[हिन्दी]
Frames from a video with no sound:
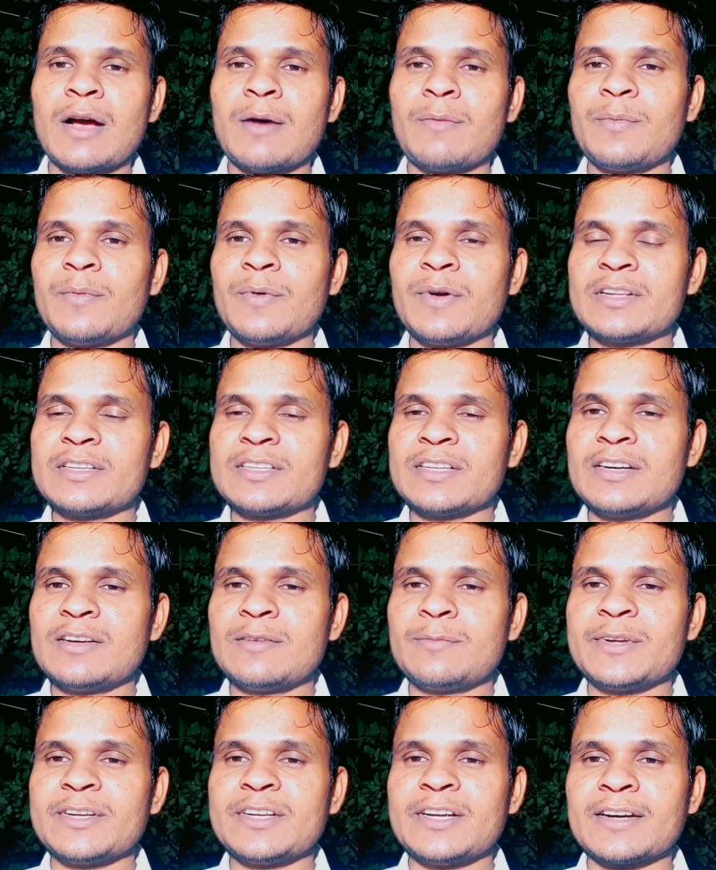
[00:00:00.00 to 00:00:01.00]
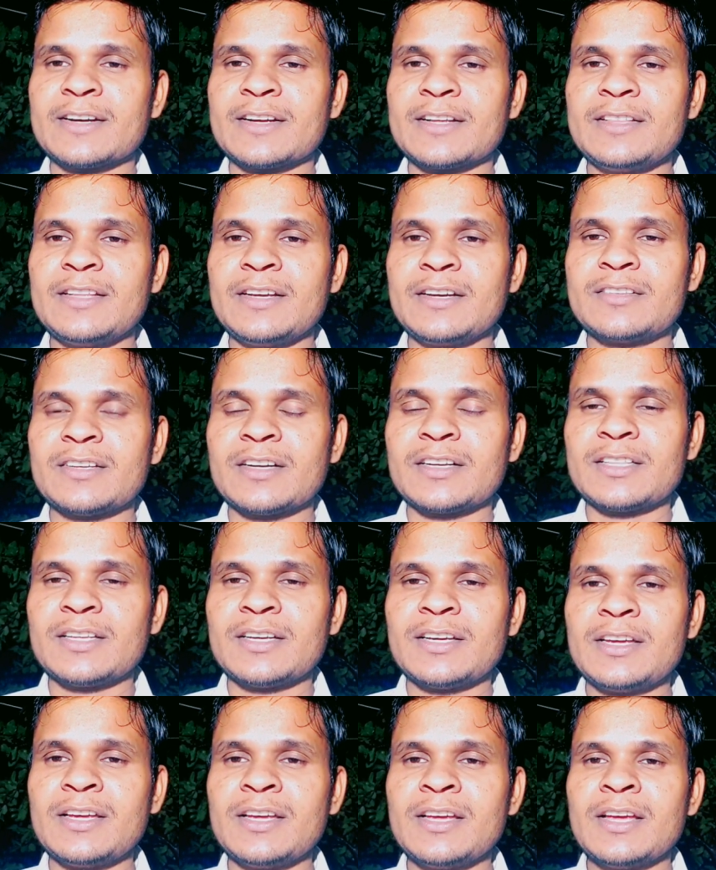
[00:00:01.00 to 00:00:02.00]
आप हमारे चैनल पर जाके देख
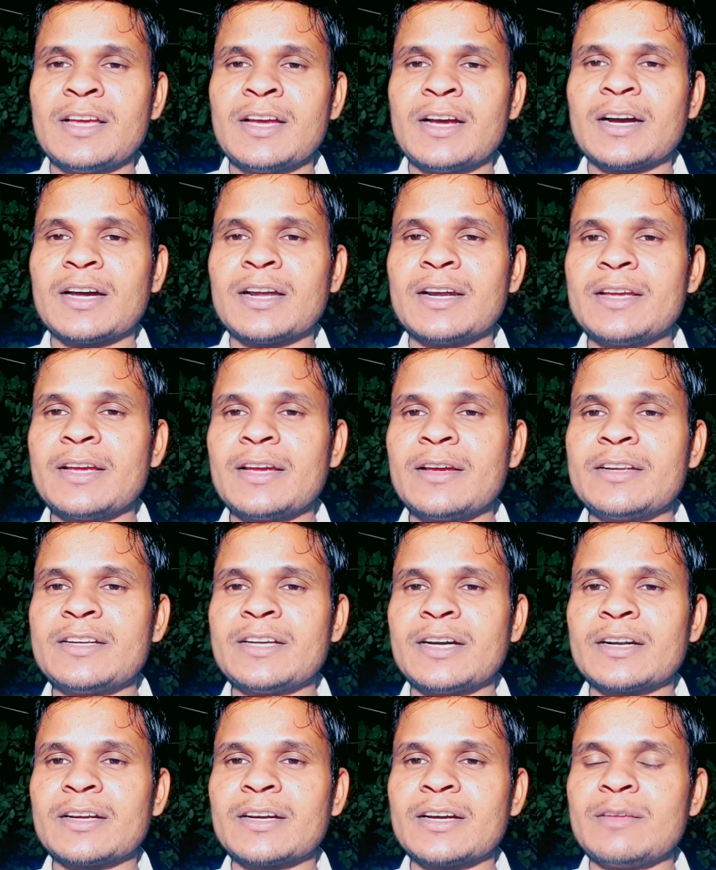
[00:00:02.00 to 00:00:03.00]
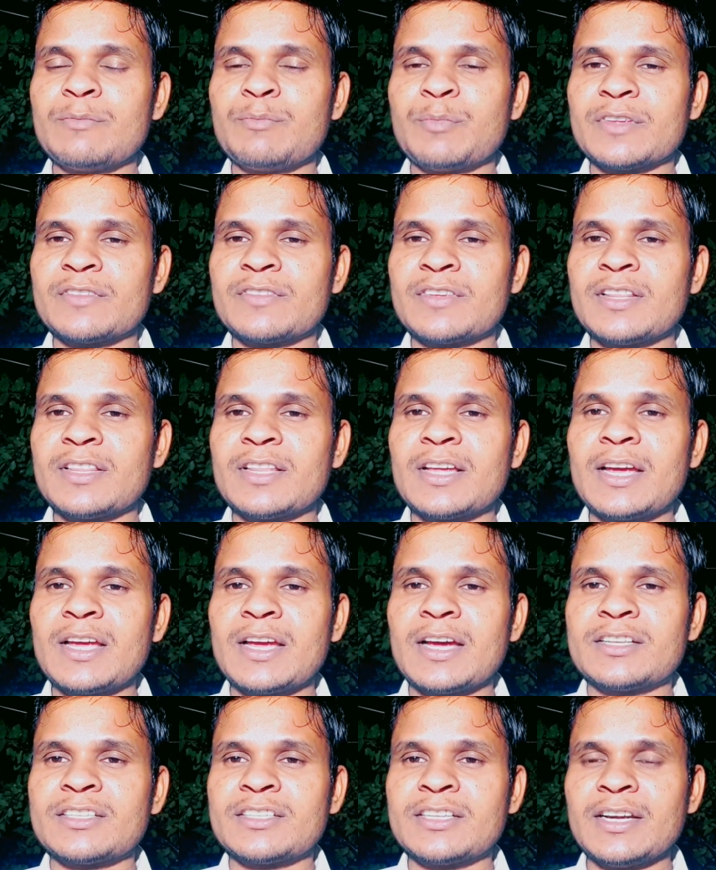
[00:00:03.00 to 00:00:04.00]
सकते हैं अगर ये जानकारी पसंद
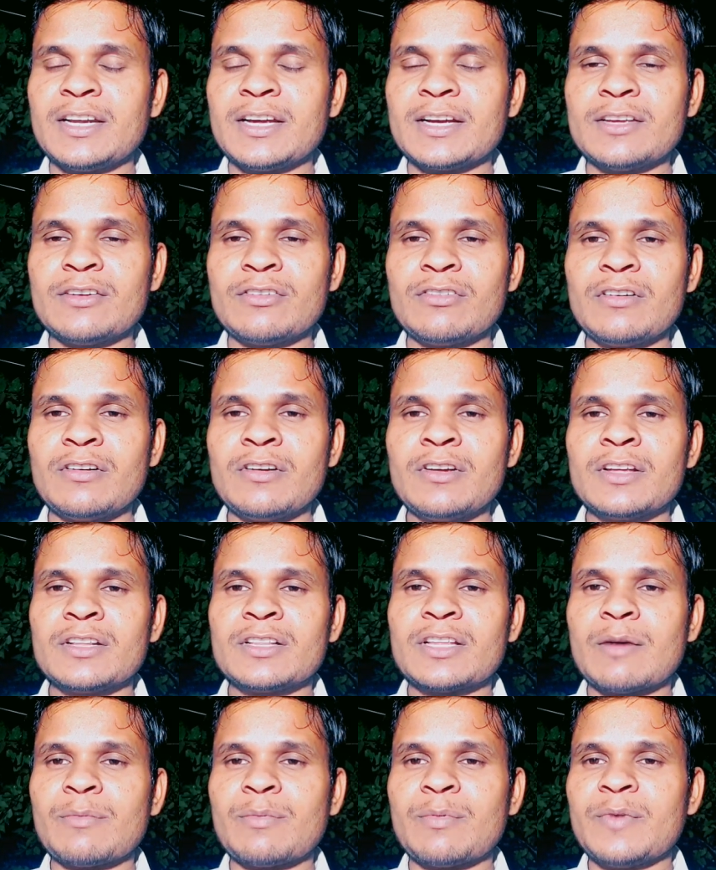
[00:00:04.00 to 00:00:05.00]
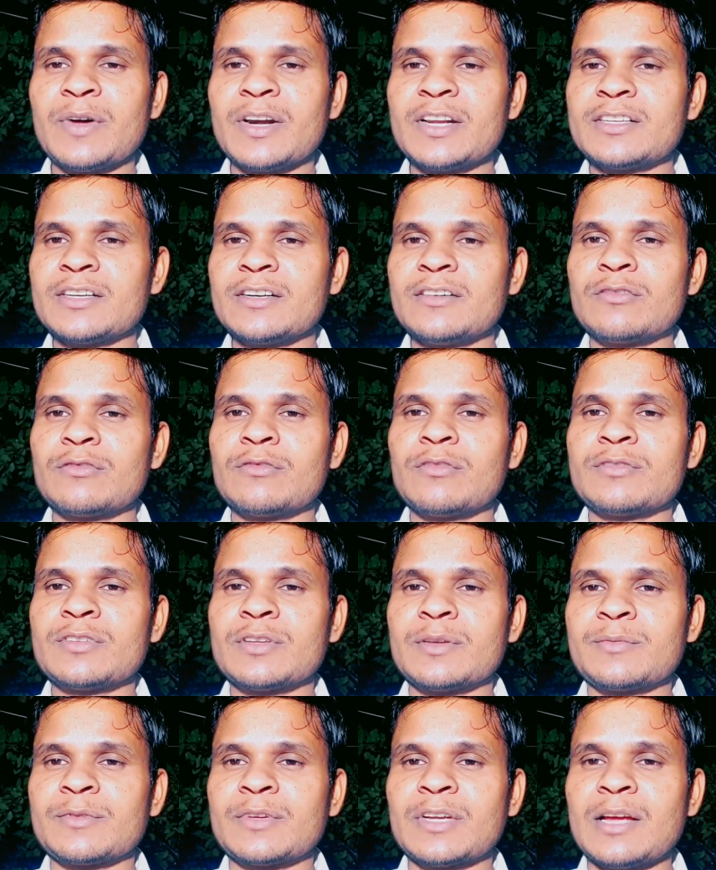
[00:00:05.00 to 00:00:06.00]
आए अच्छी लगी हो तो आप हमारे चैनल को
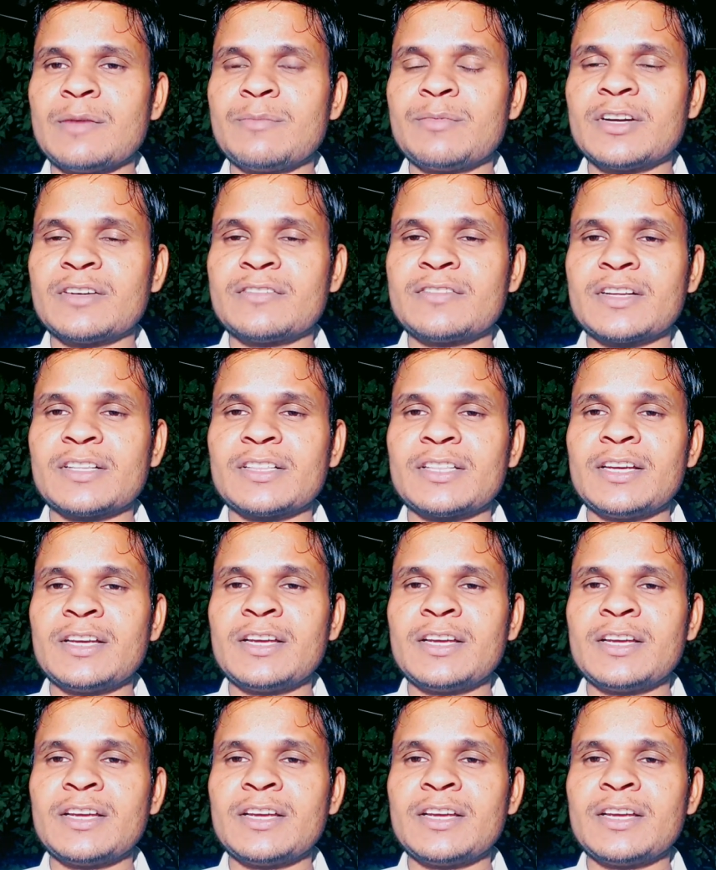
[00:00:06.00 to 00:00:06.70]
सब्सक्राइब कर सकते